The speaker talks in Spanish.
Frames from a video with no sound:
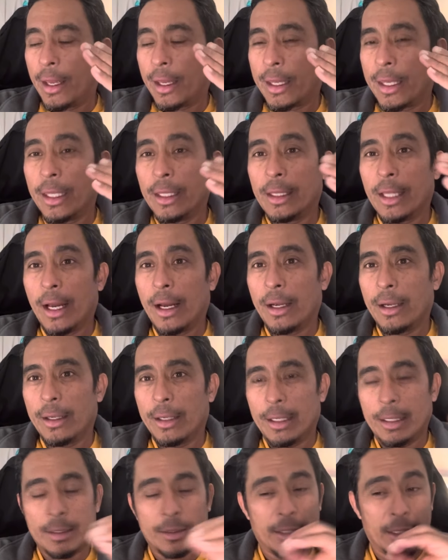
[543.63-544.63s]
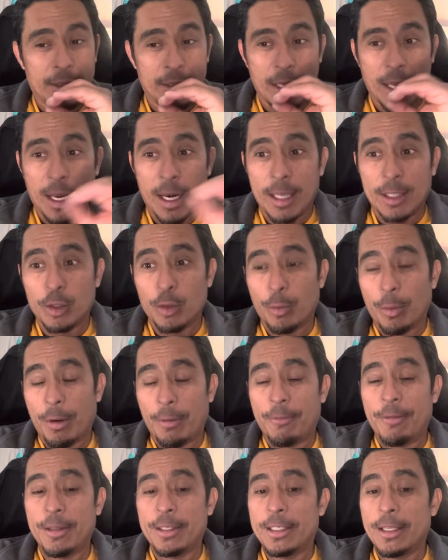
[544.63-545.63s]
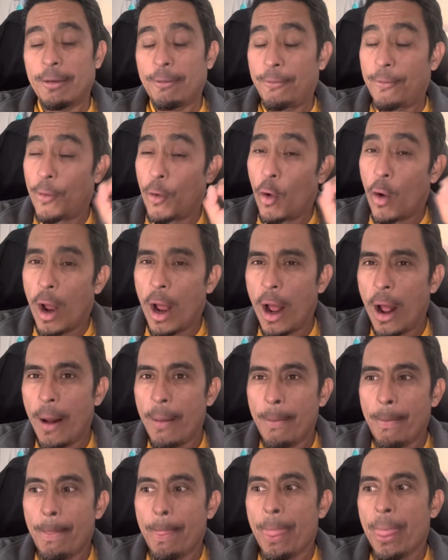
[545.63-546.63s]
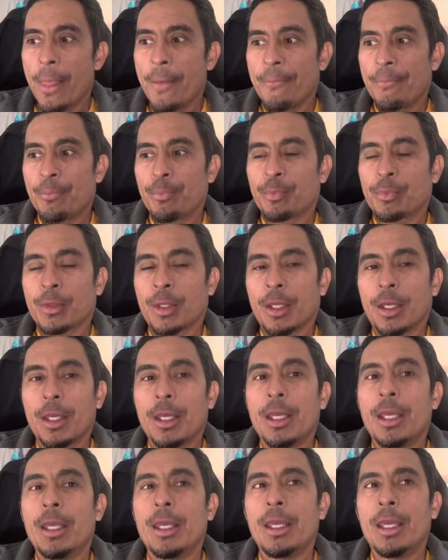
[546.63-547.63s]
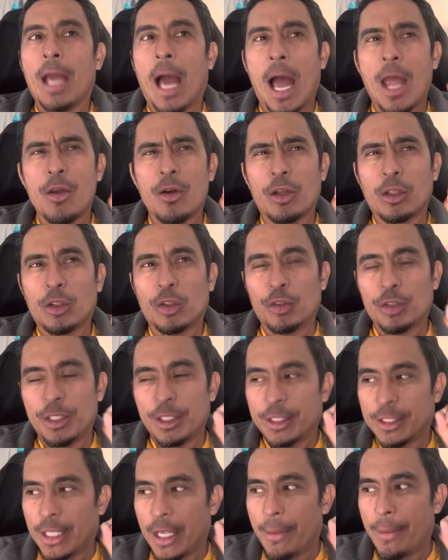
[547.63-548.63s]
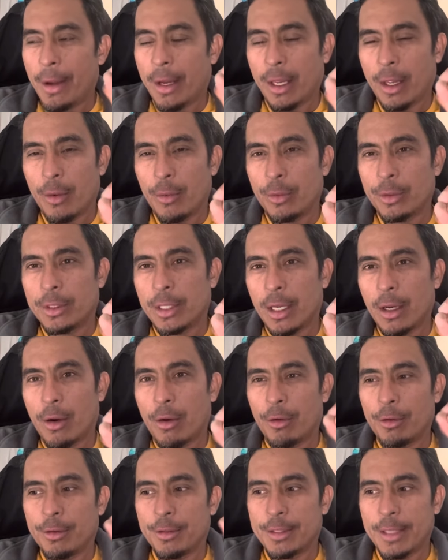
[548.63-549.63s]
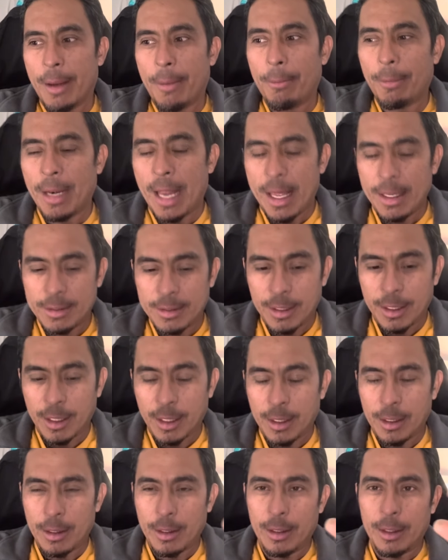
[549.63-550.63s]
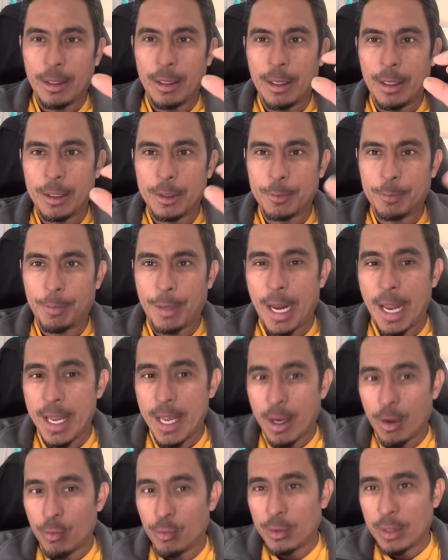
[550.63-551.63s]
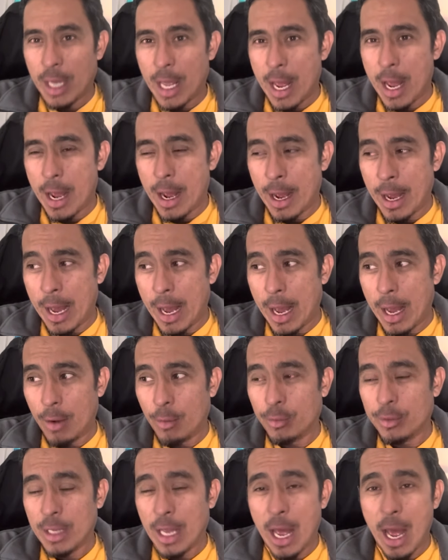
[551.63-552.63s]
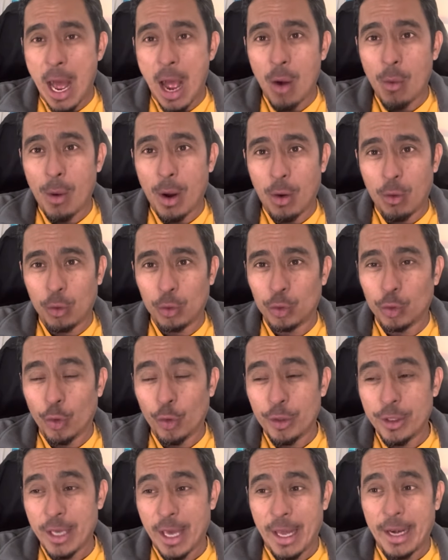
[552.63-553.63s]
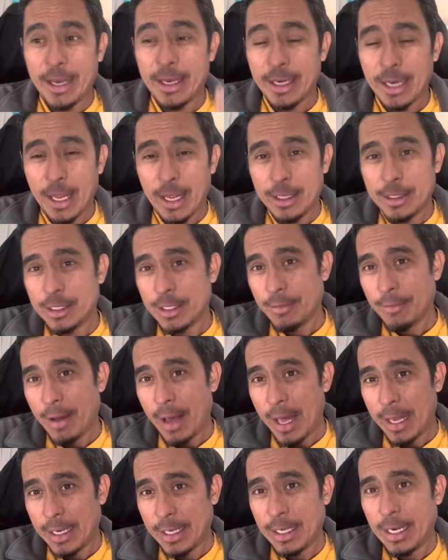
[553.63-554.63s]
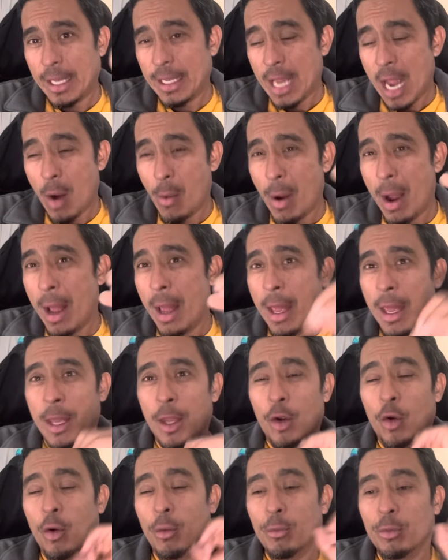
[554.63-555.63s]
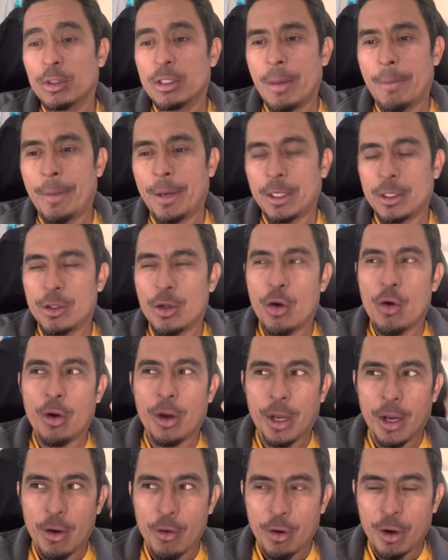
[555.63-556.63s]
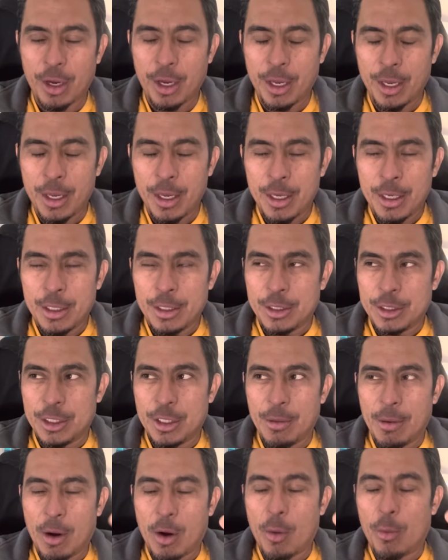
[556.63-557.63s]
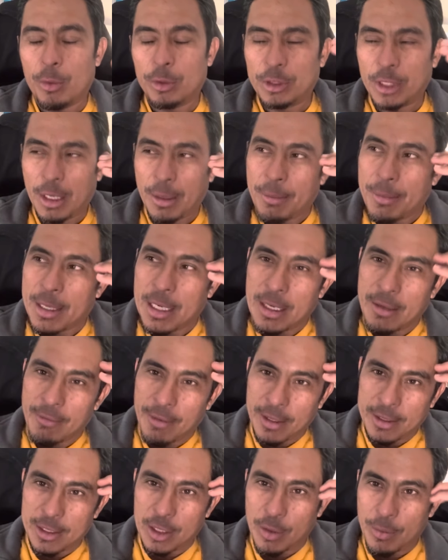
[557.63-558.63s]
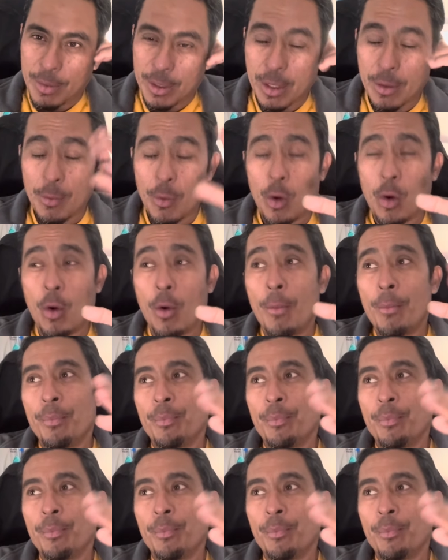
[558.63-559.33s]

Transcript: quitan ya sea la superficie floja y hay otro sistema que usan con sandblaster, blaster, eh, sprayan una una agua con todo y arena, lleva arena y agua con mucha presión, creo que lleva como 3.000 libras si no me equivoco.